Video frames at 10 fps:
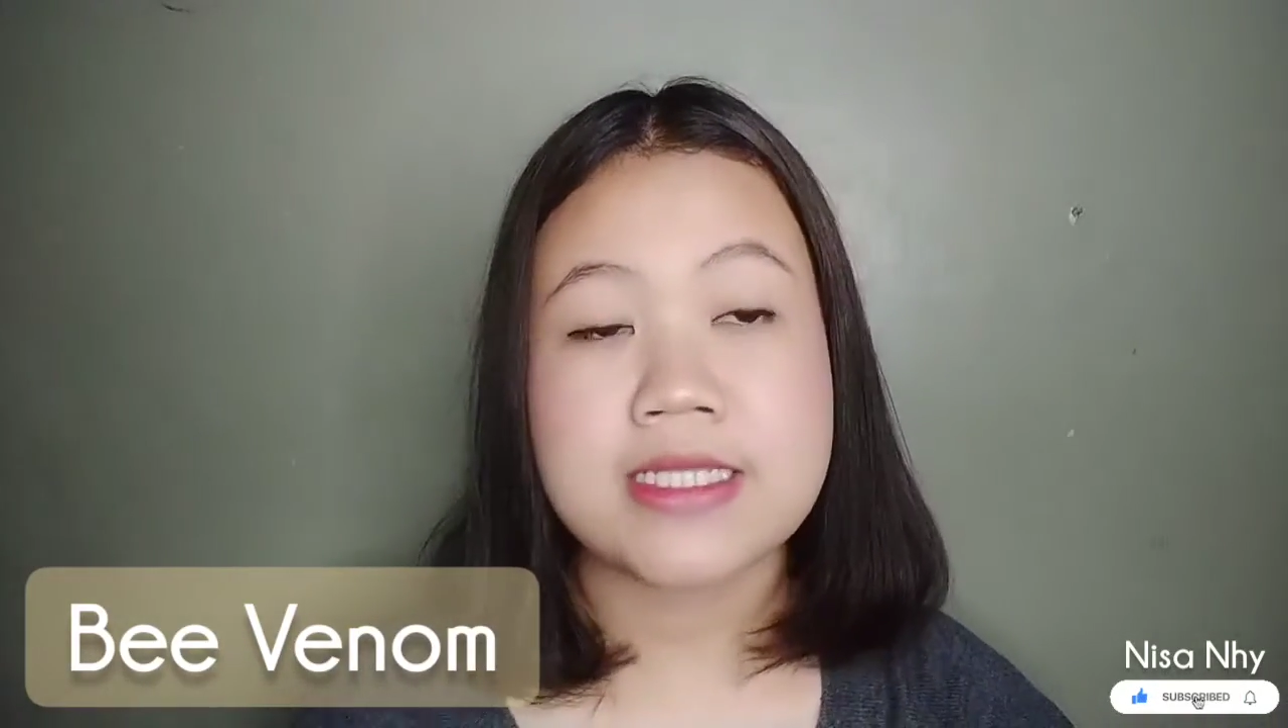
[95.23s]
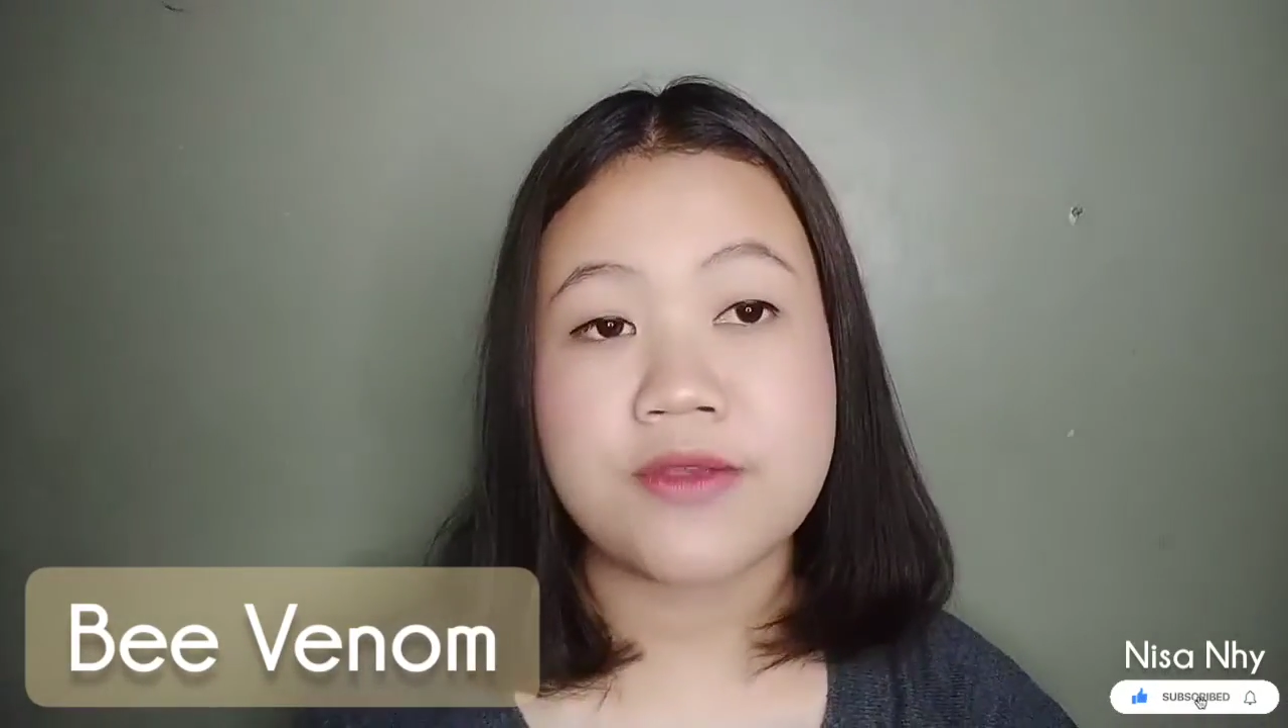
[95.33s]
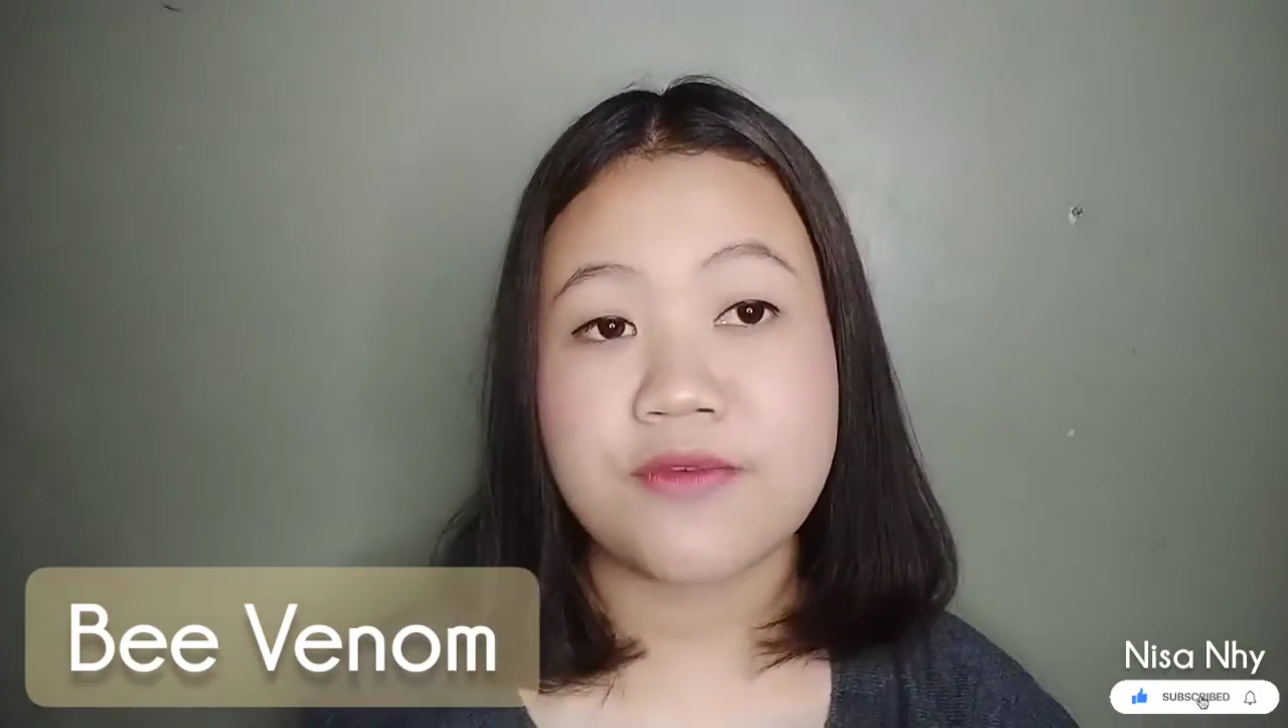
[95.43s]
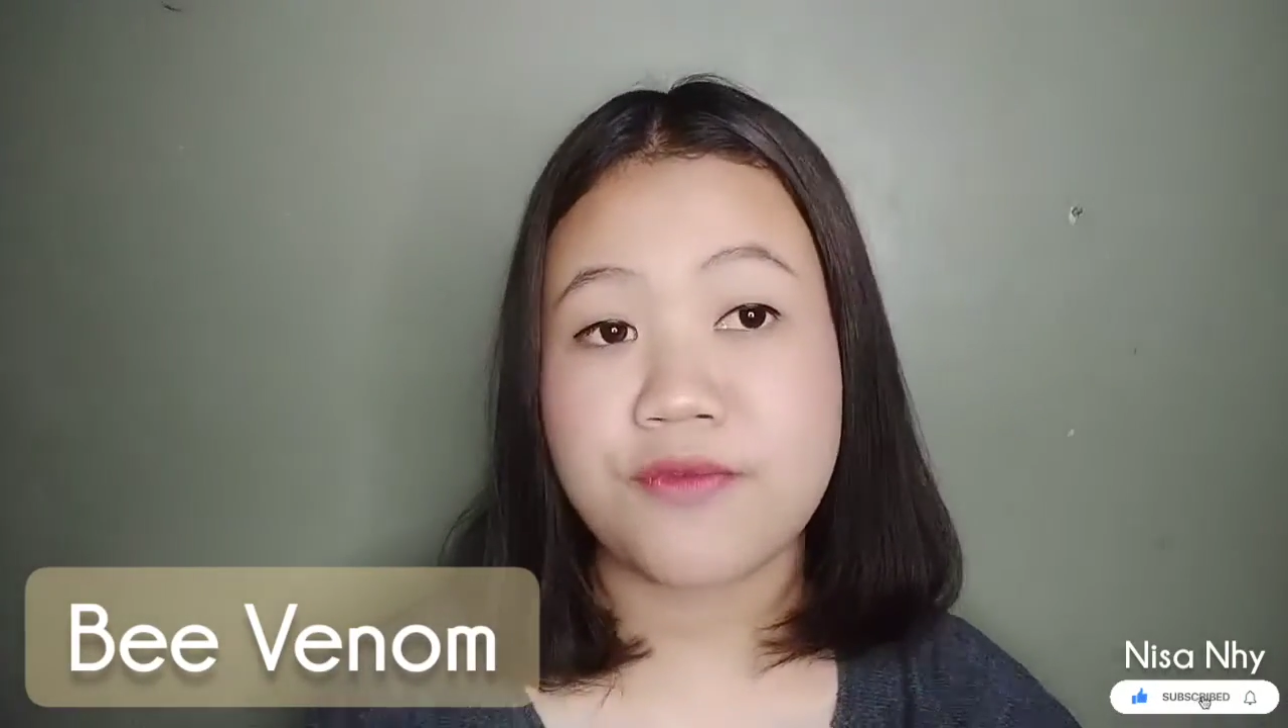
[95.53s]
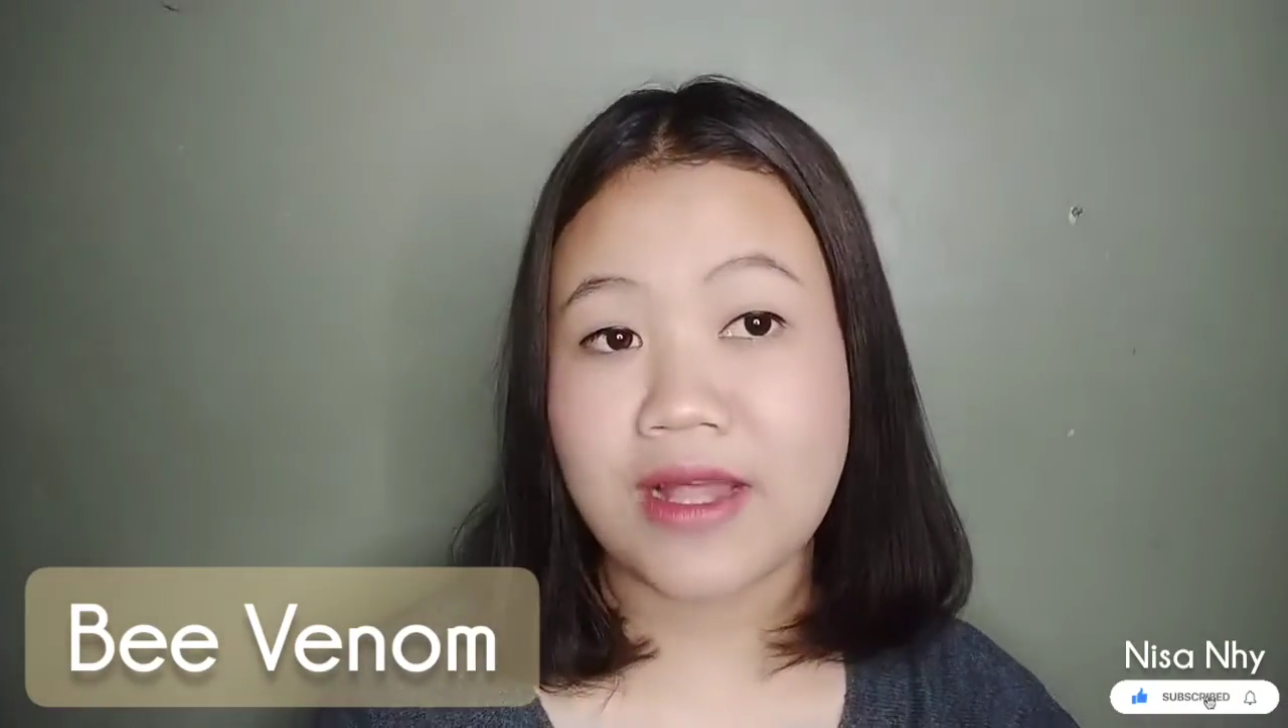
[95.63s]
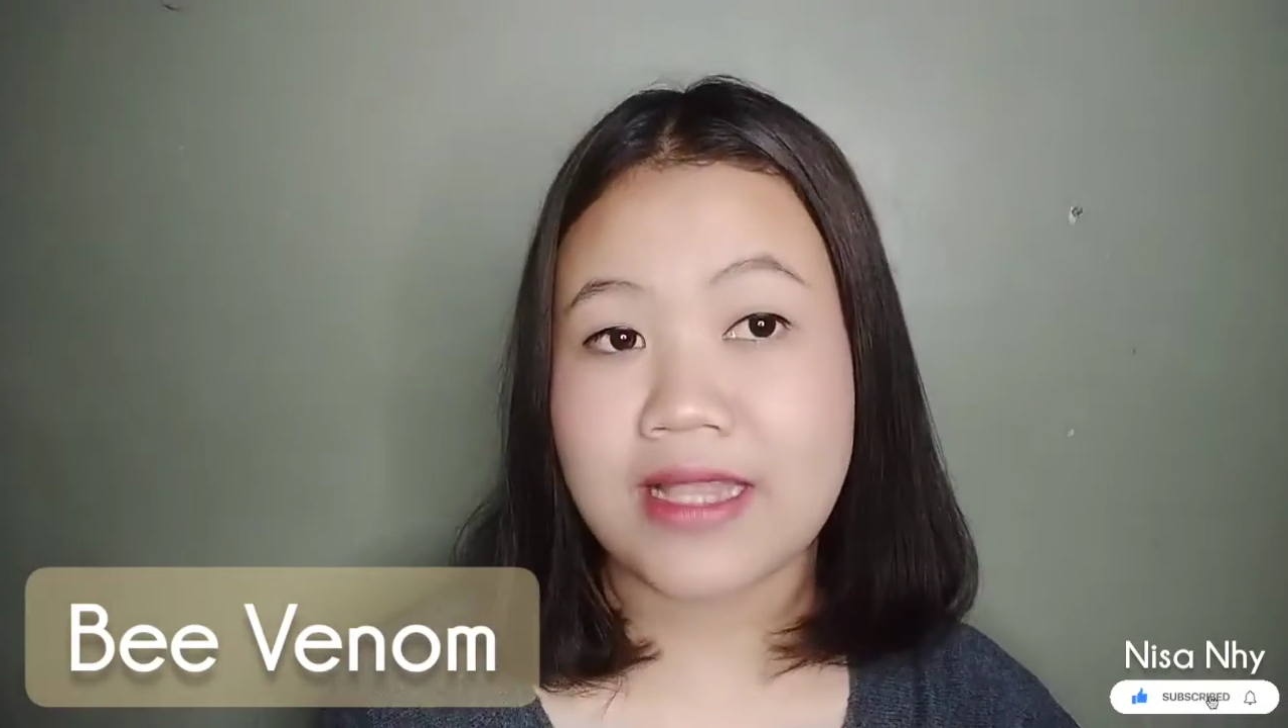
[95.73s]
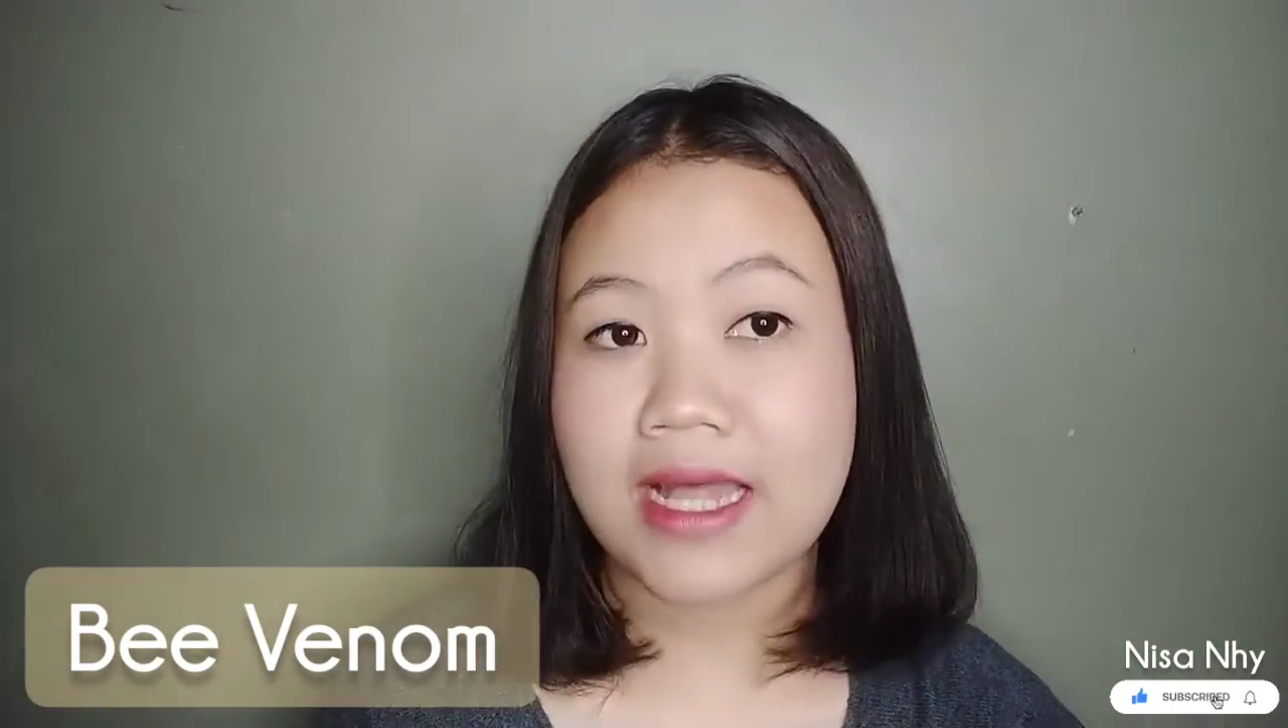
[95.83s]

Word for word: sifat